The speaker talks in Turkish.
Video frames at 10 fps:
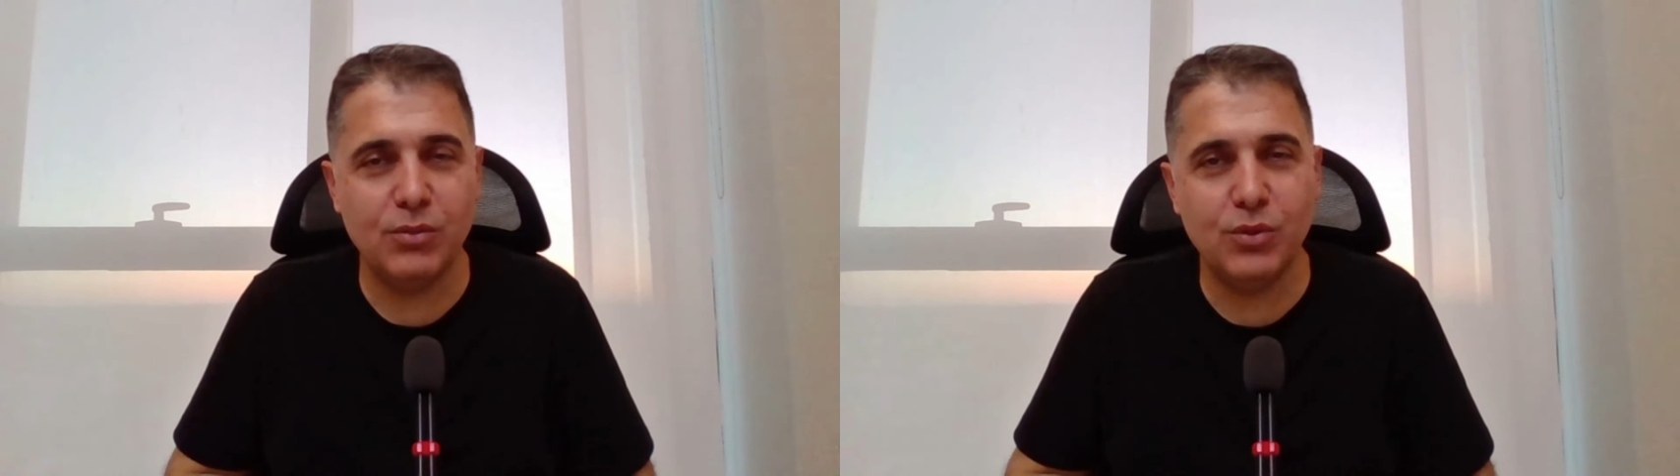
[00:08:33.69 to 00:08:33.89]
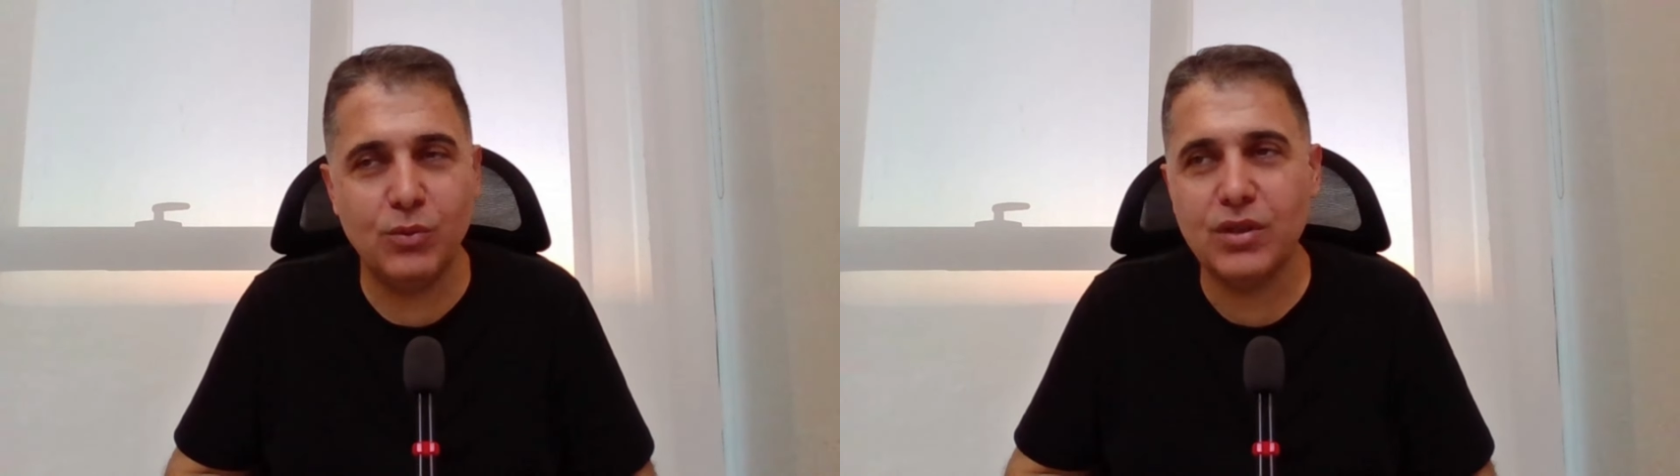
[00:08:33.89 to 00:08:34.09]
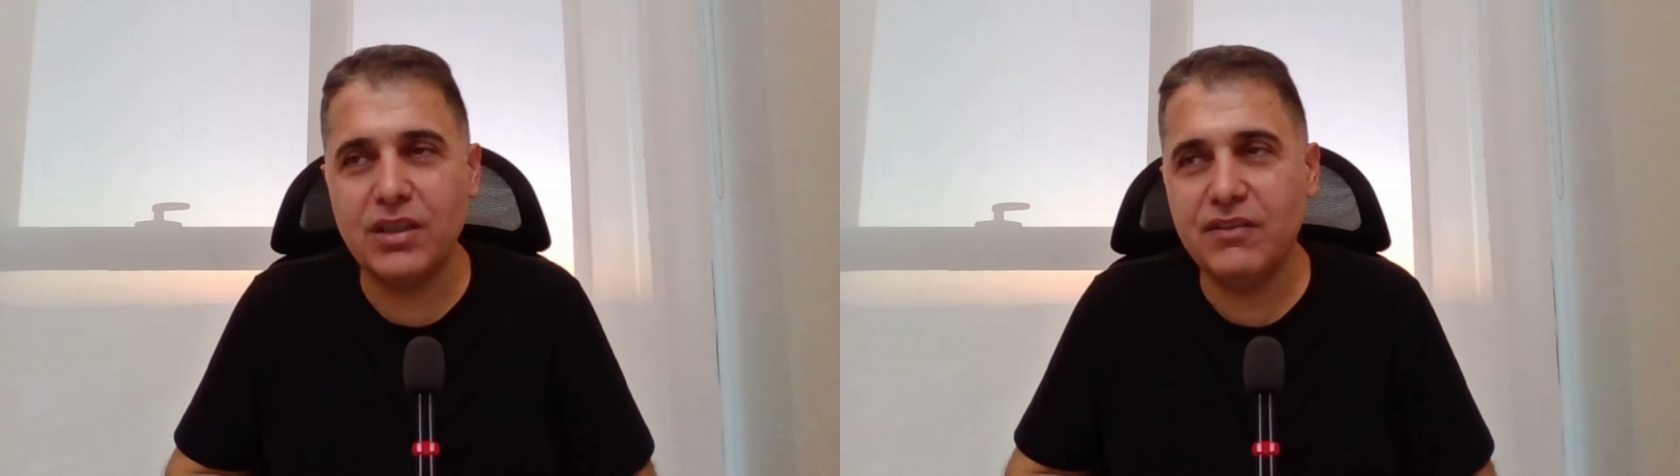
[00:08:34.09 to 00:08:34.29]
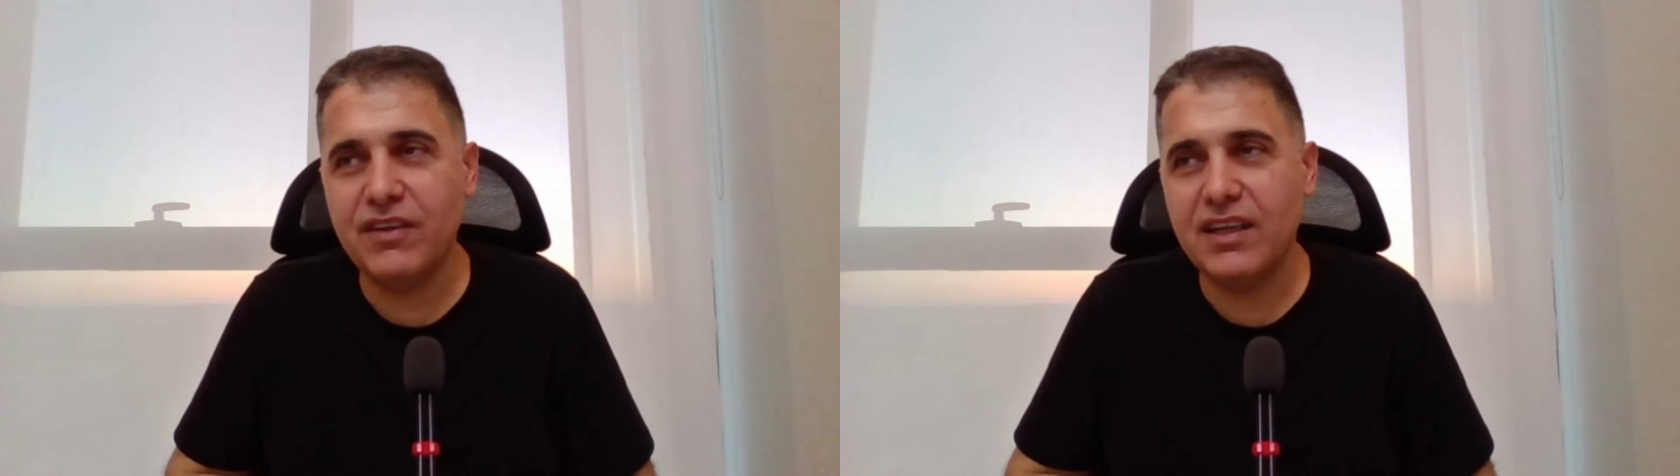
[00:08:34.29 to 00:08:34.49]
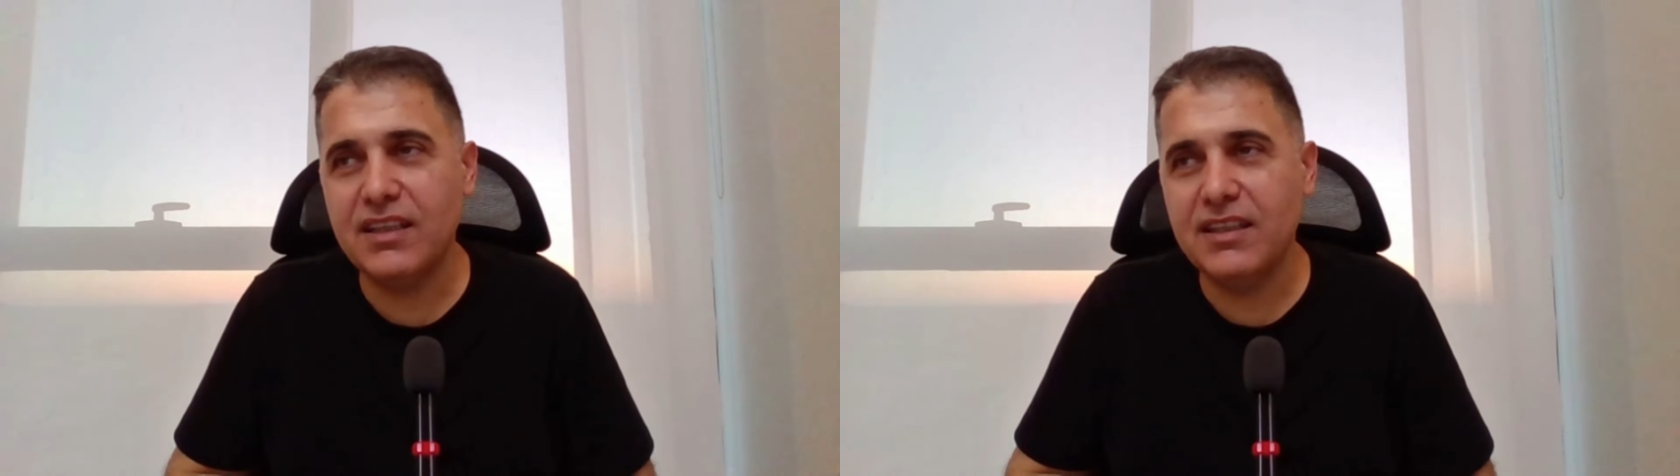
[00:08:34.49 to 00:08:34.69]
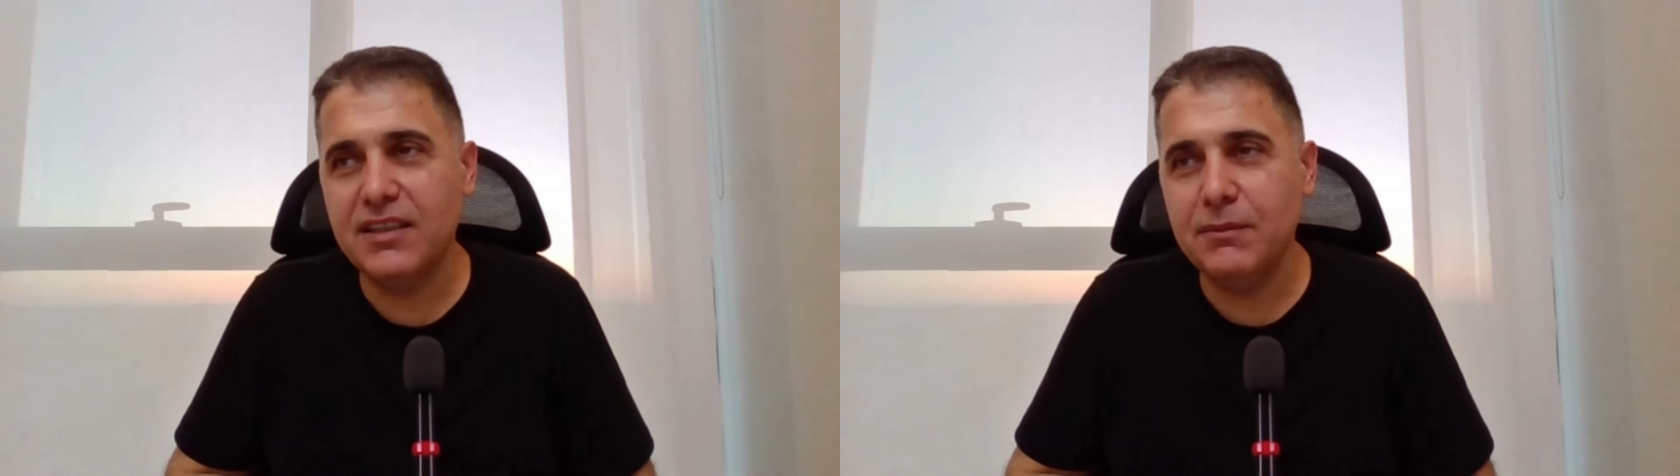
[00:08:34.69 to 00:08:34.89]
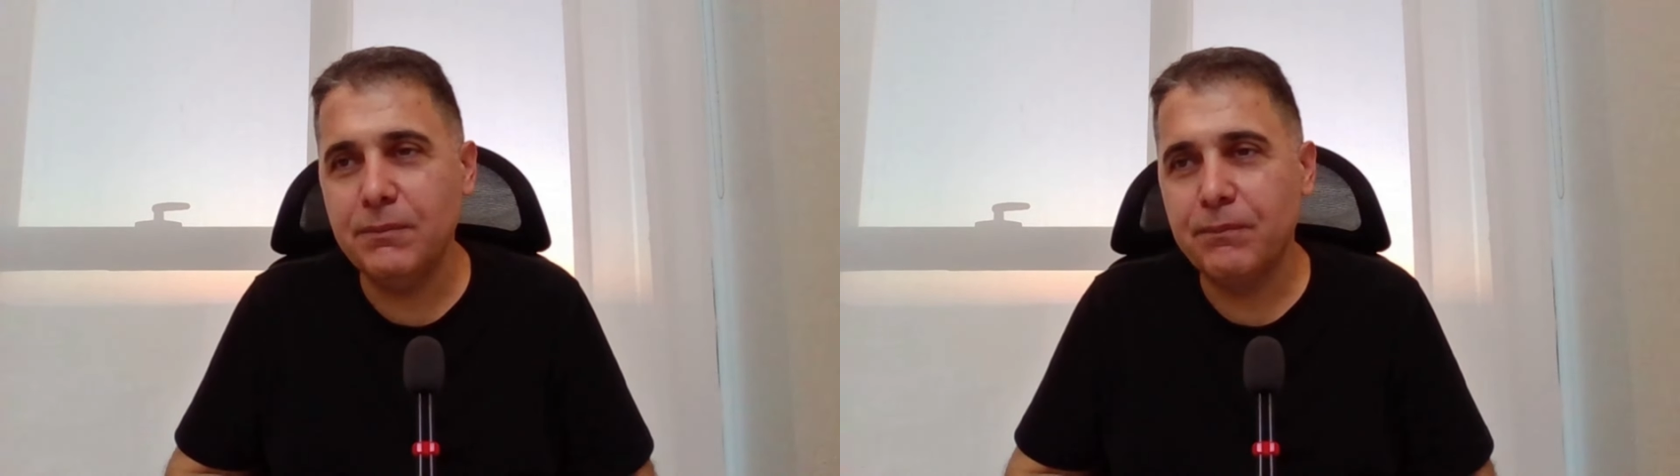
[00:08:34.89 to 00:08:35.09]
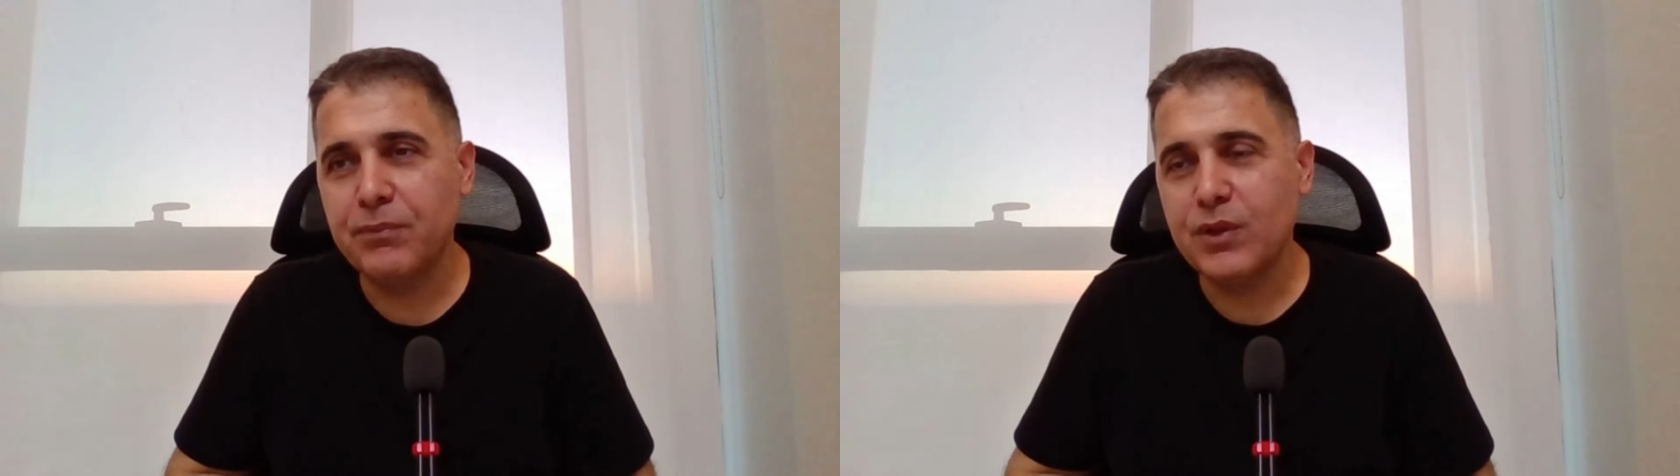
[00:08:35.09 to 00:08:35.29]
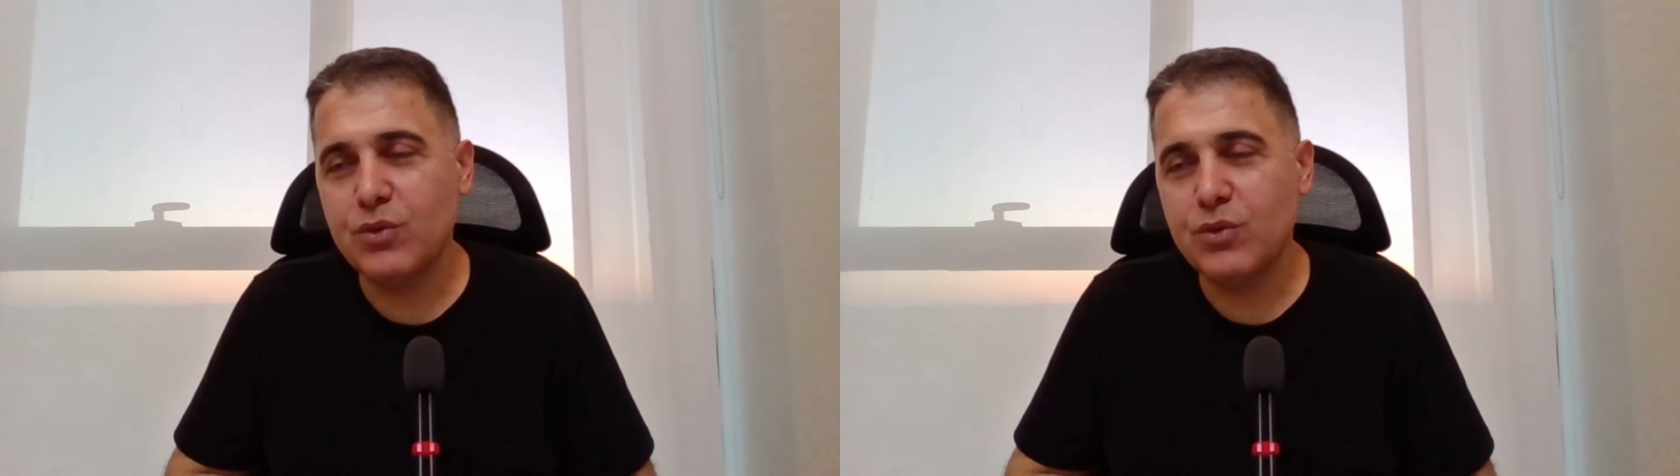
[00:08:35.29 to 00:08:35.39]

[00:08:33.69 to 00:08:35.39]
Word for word: Bunu buradan ifade edeyim.